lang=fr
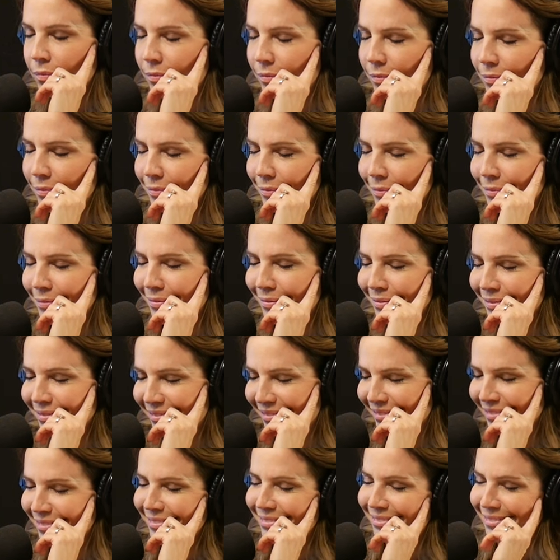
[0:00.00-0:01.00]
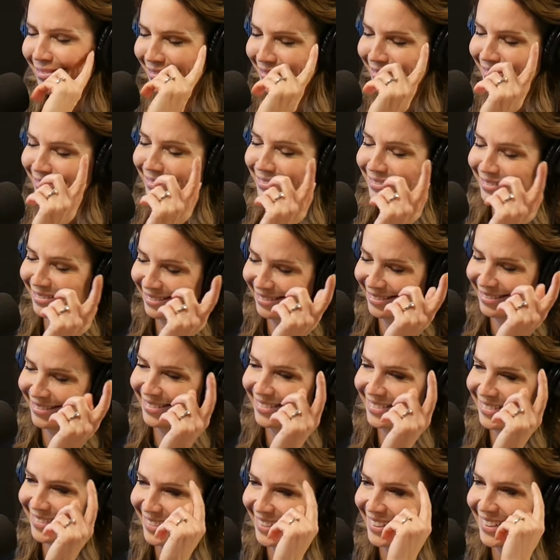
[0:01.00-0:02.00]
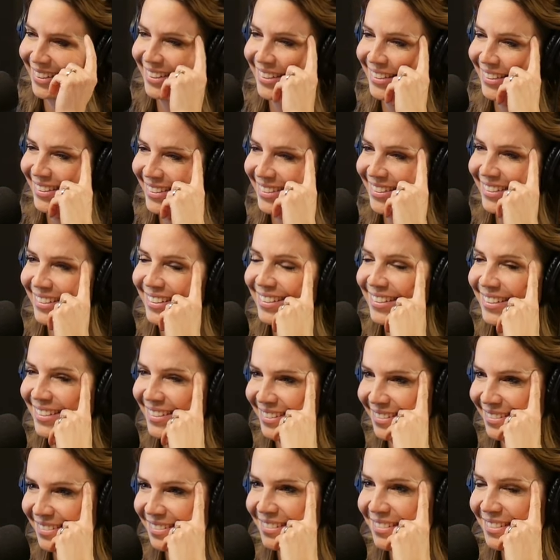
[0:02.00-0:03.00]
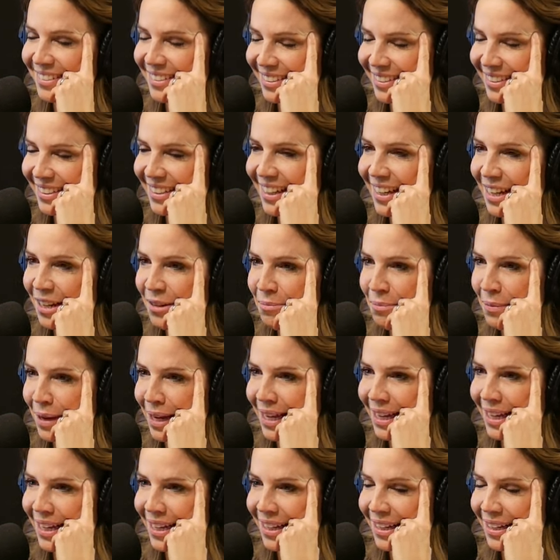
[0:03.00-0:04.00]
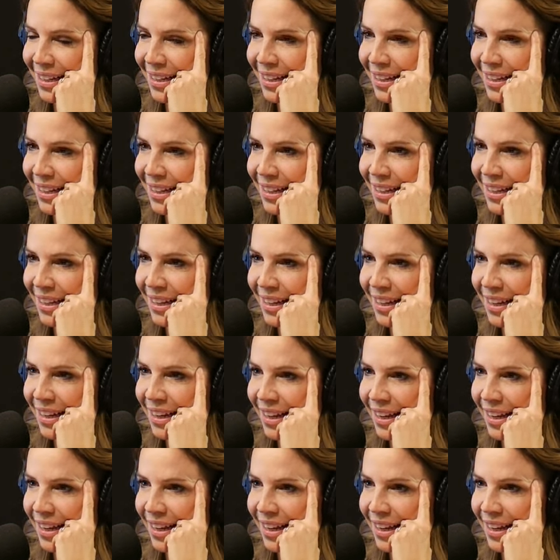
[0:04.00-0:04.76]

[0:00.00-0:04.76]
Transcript: telle bière, tu vas pouvoir être entre amis. Donc, ou achète ce camion-là, tu vas être euh,